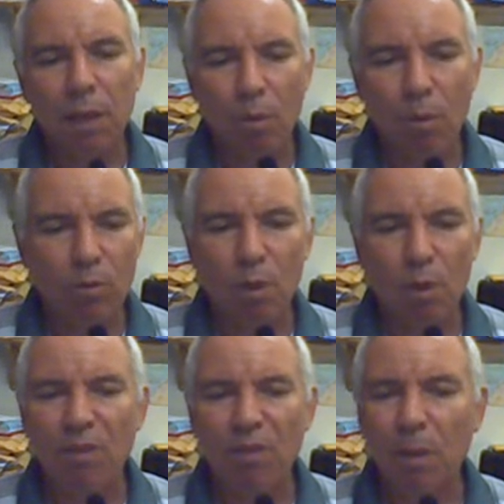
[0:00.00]
أو ما
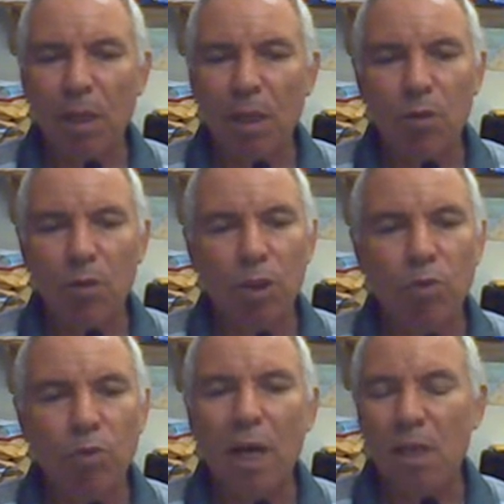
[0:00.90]
يسمى فابريكاسيون دي
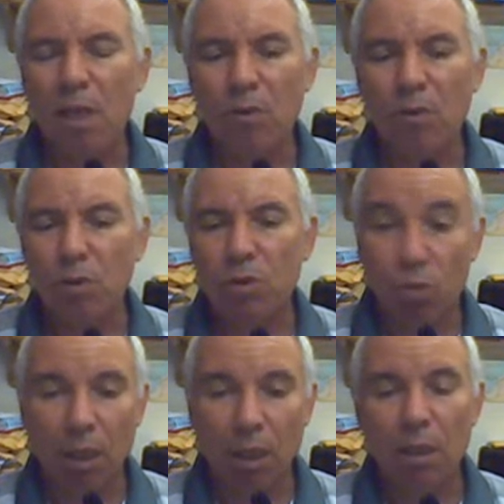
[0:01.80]
غو سافور
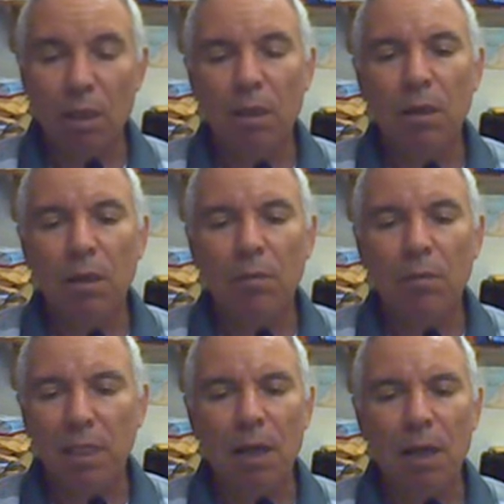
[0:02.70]
سكري
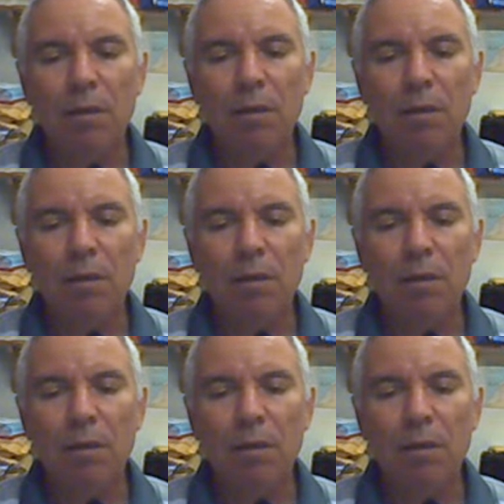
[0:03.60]
مثلا